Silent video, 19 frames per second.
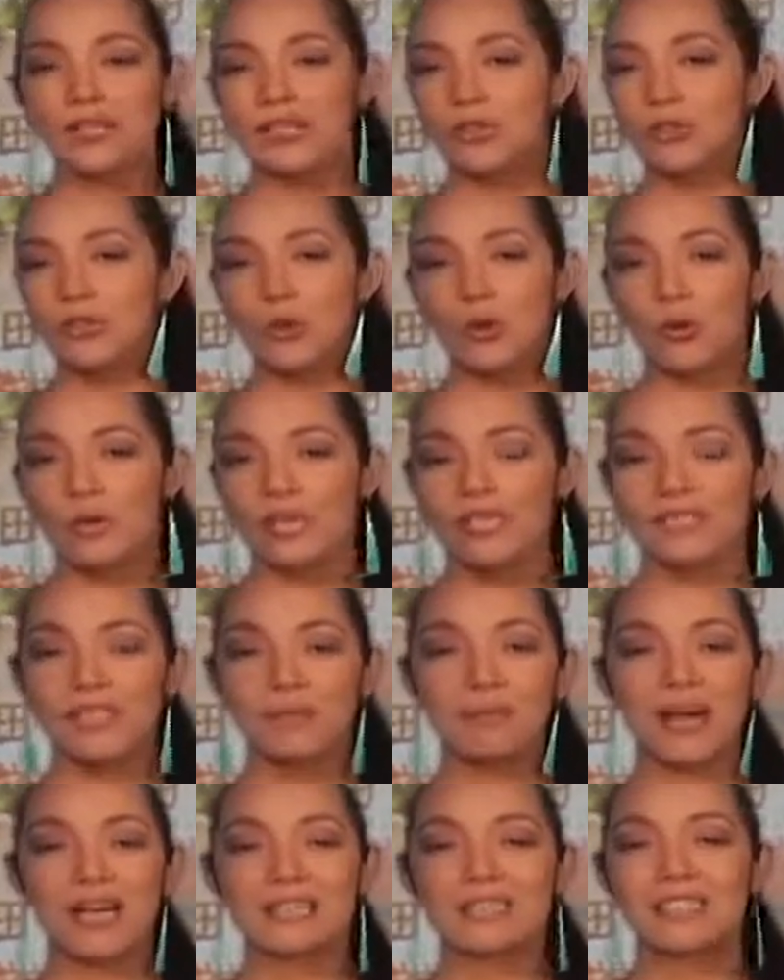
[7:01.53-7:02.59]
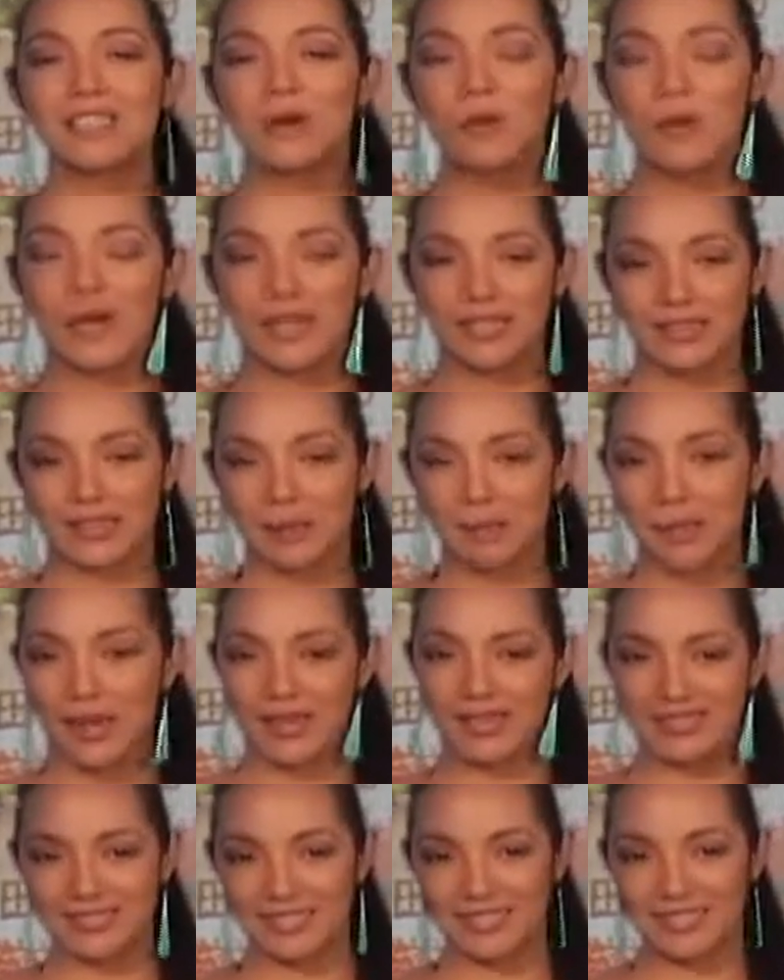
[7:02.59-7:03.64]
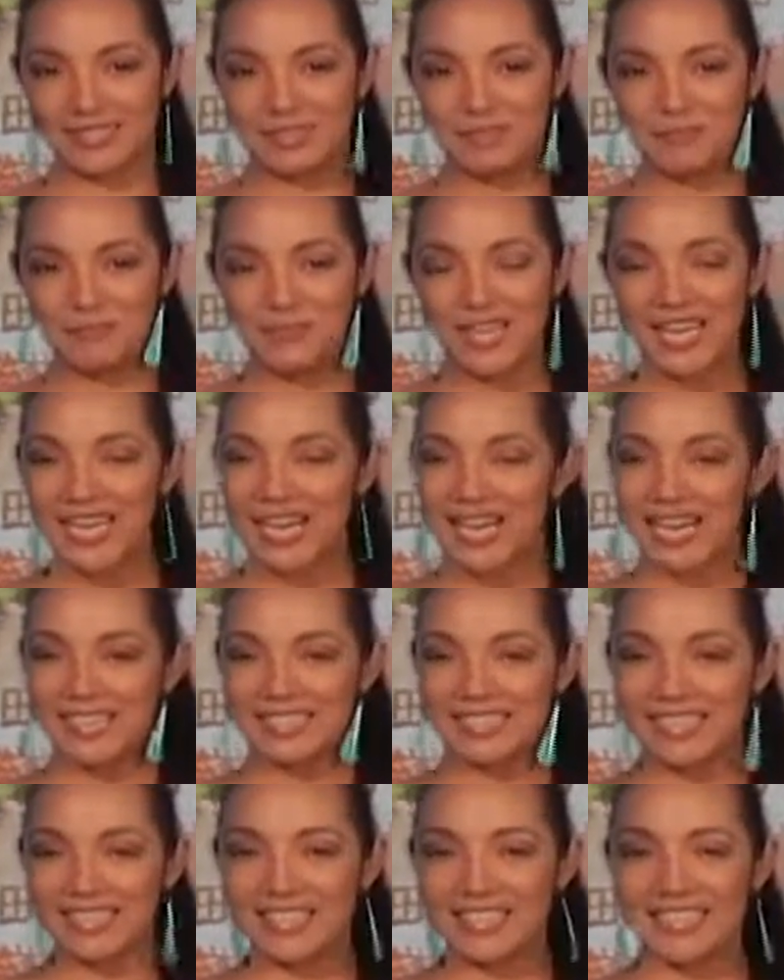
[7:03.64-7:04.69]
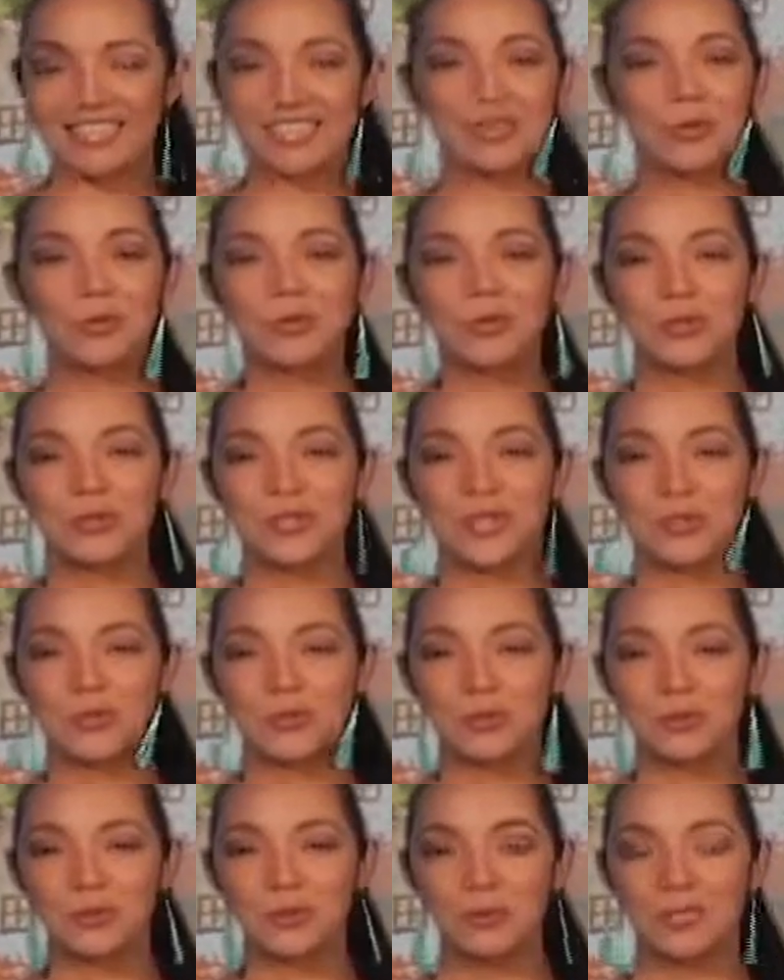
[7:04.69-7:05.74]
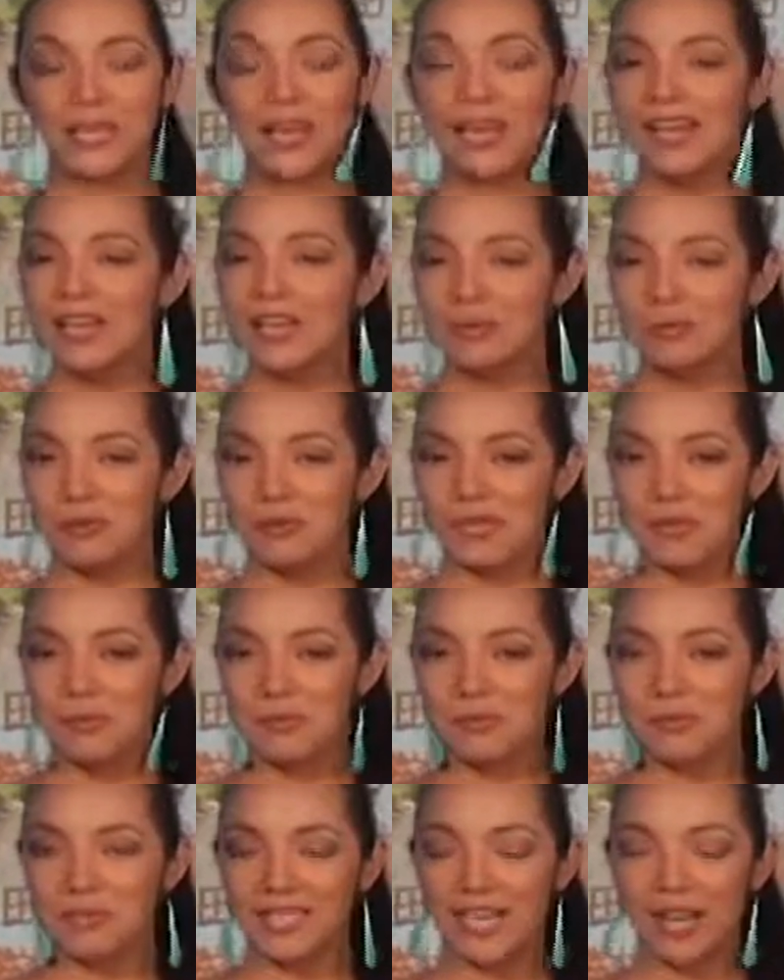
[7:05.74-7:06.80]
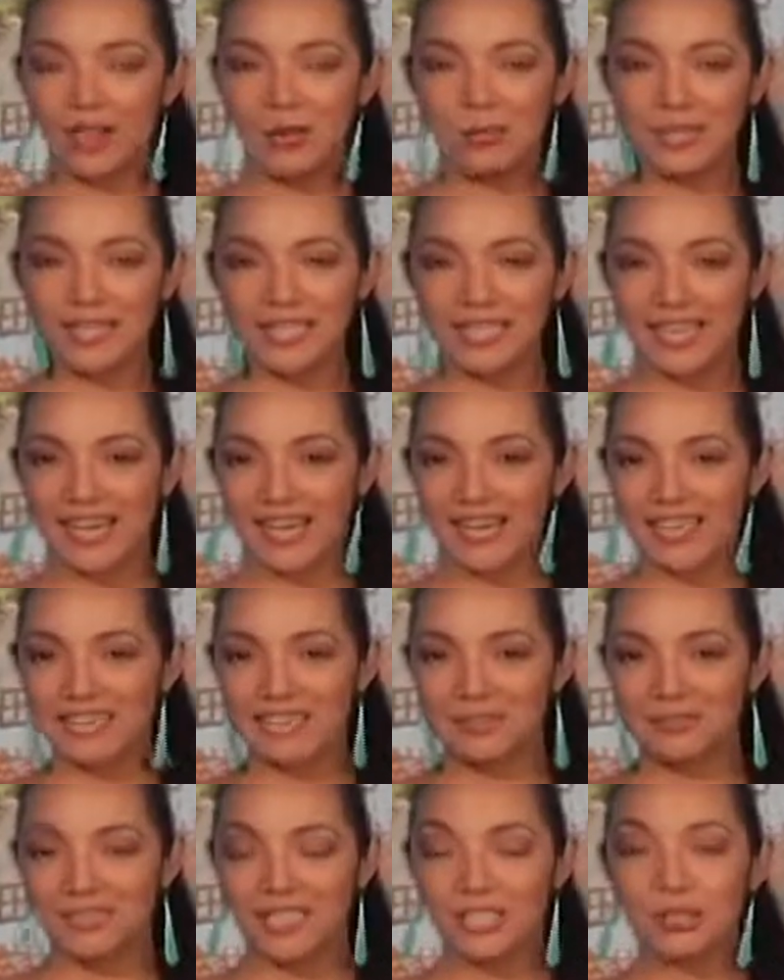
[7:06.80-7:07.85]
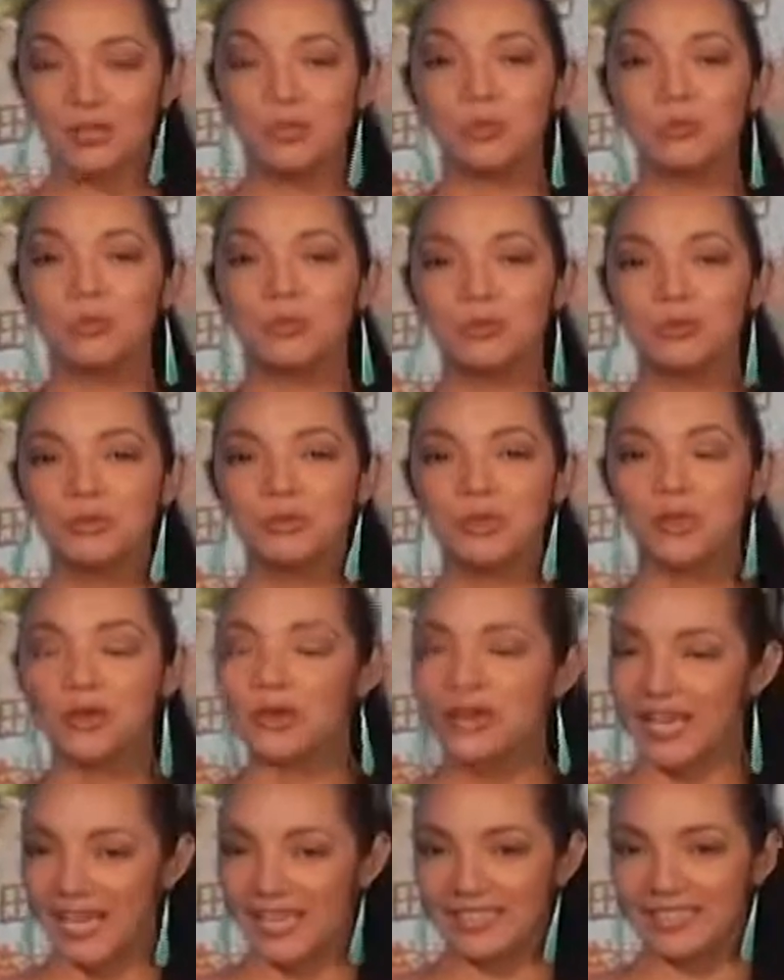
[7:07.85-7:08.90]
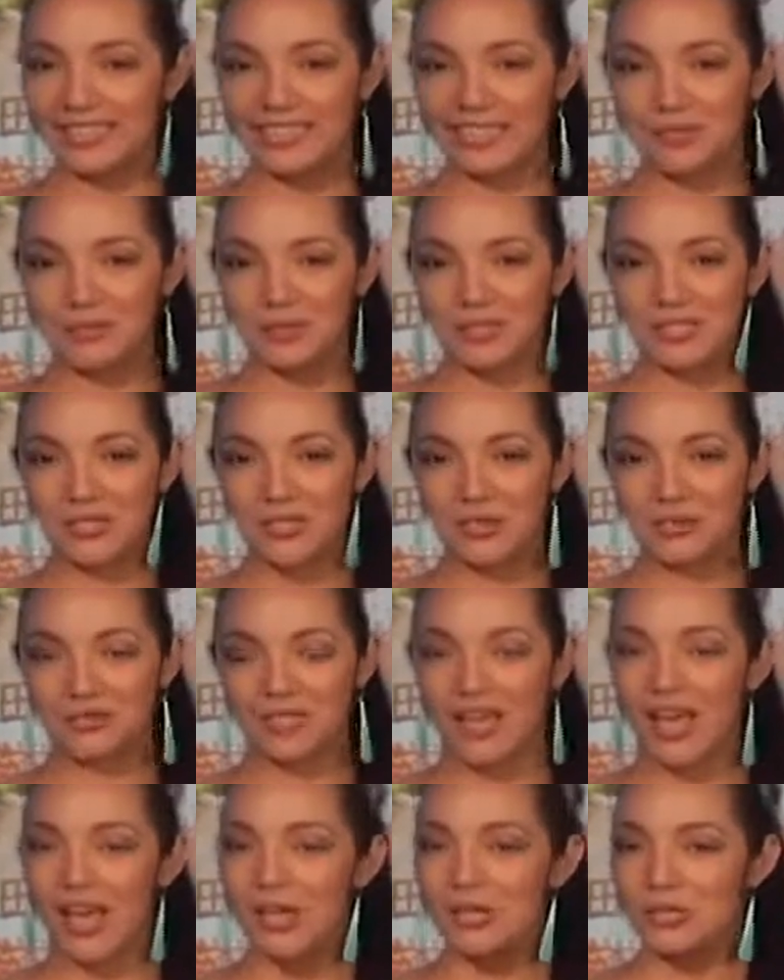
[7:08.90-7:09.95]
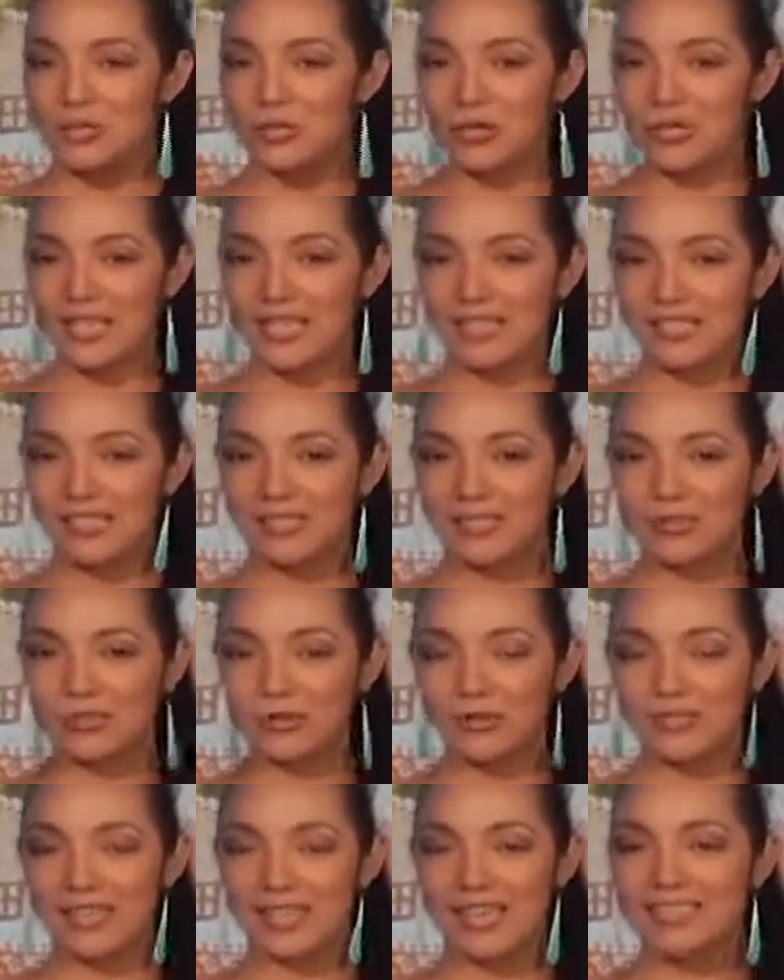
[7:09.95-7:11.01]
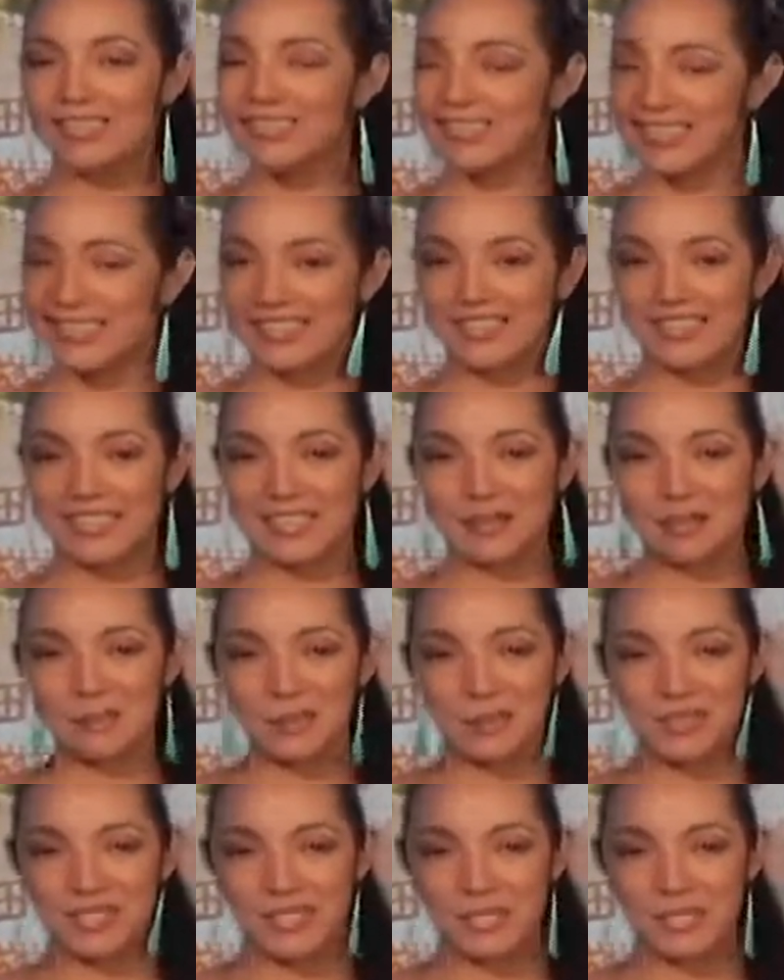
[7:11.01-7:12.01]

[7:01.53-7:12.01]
con editores de más de 40 países. Hasta aquí Segundos de Cultura por República Dominicana TV, Tu Mundo en Televisión. Soy Yaneli Sosa, será hasta la